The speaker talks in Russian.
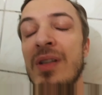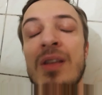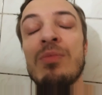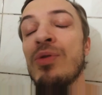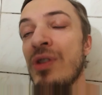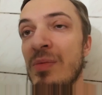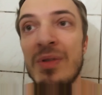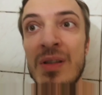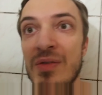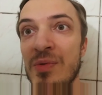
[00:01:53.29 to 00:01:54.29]
Я не буду сейчас
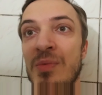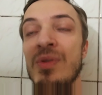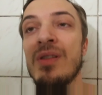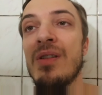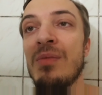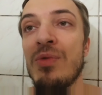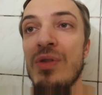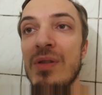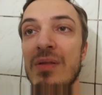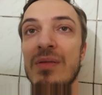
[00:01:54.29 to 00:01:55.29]
пытаться вспоминать, я
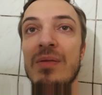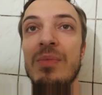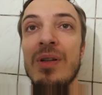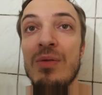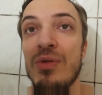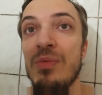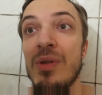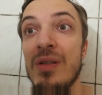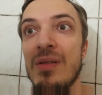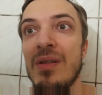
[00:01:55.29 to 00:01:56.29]
немножко... Пора уже
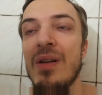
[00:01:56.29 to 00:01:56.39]
спать.